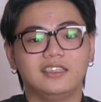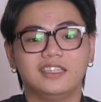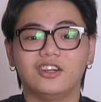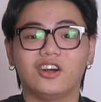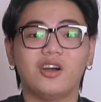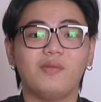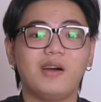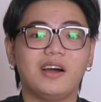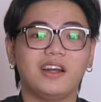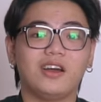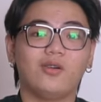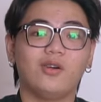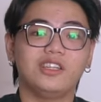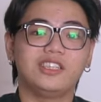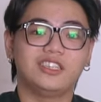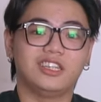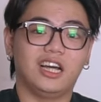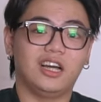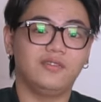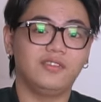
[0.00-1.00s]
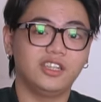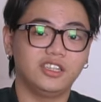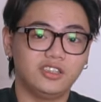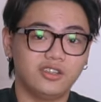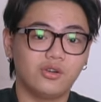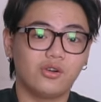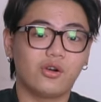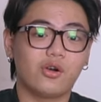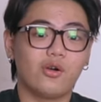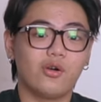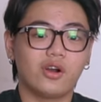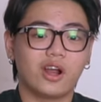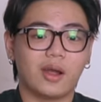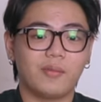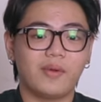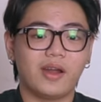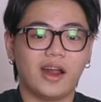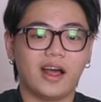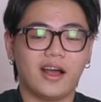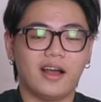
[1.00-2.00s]
Chào các bạn đã quay trở lại với Tokyo
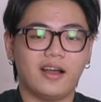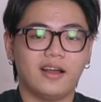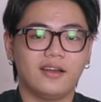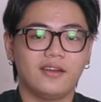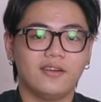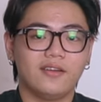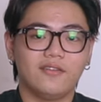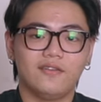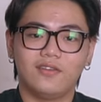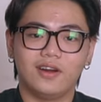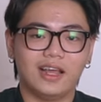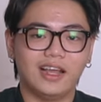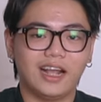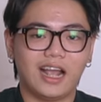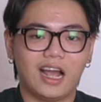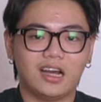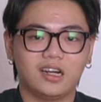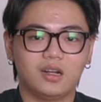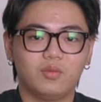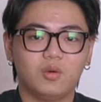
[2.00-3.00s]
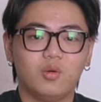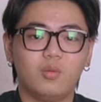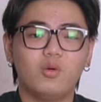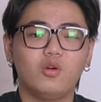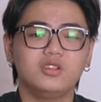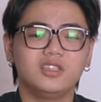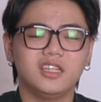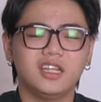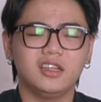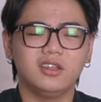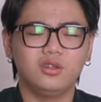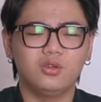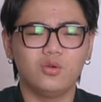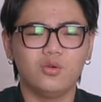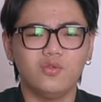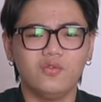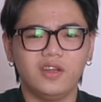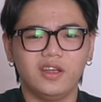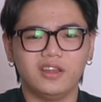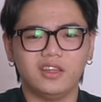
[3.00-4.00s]
Camera. Flycam là một môn rất
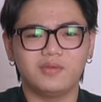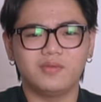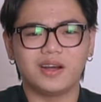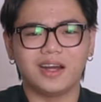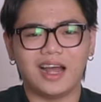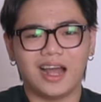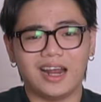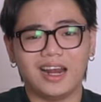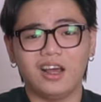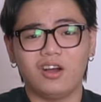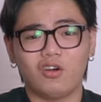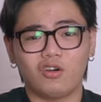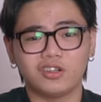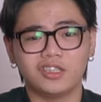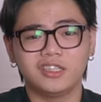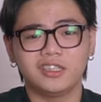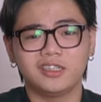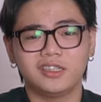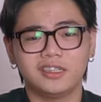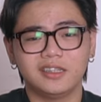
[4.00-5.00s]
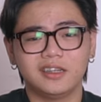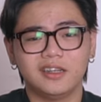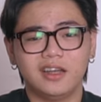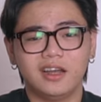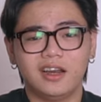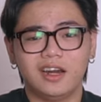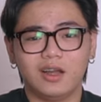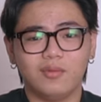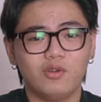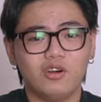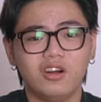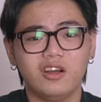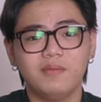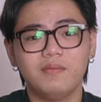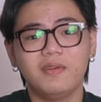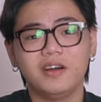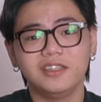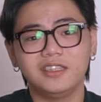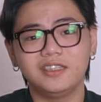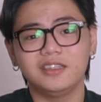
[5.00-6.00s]
thú vị nhưng mà khá là khó chơi. Là một người
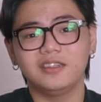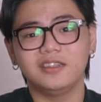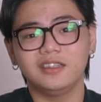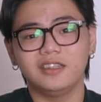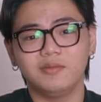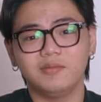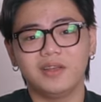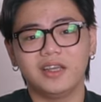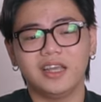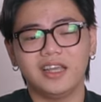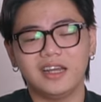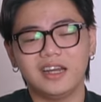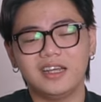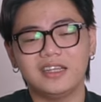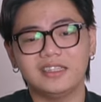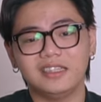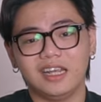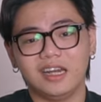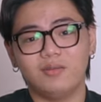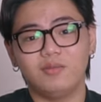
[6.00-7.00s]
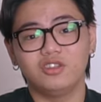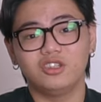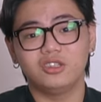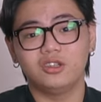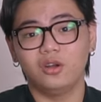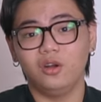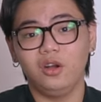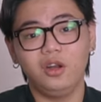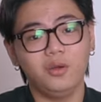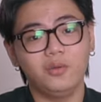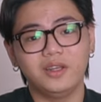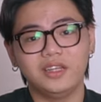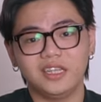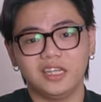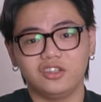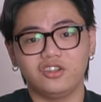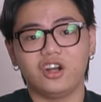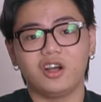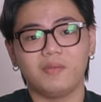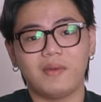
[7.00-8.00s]
mới chơi thì mình nghĩ đây sẽ là một số lưu ý
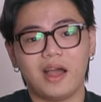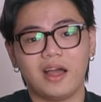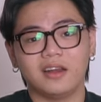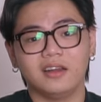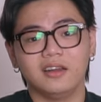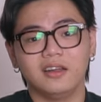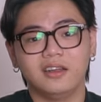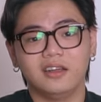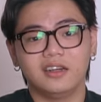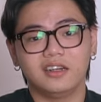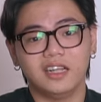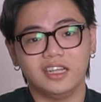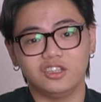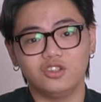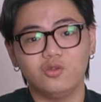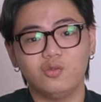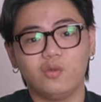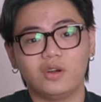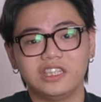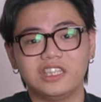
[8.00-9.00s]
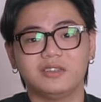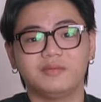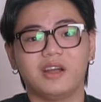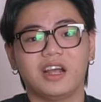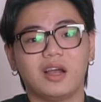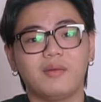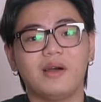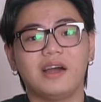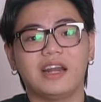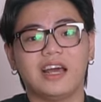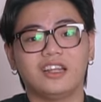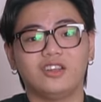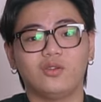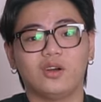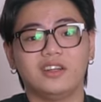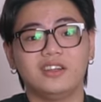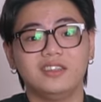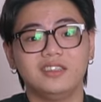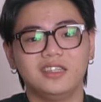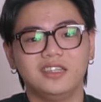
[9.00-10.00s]
dành cho các bạn để giúp quá trình bay các bạn an
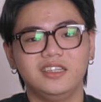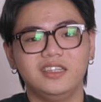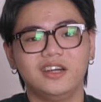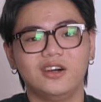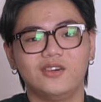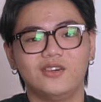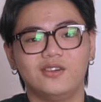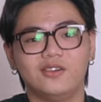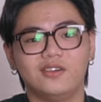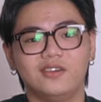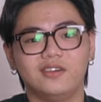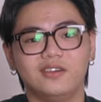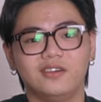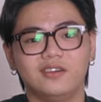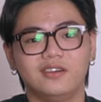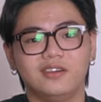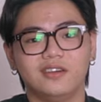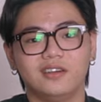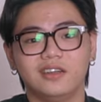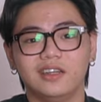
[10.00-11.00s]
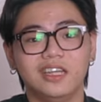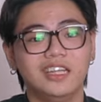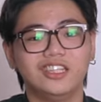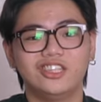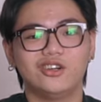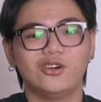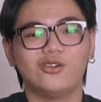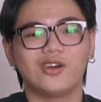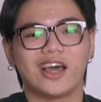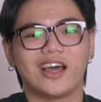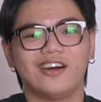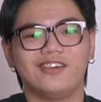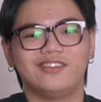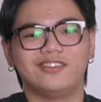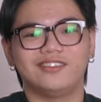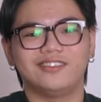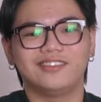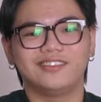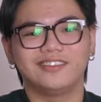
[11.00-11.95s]
toàn hơn rất nhiều. Intro nào.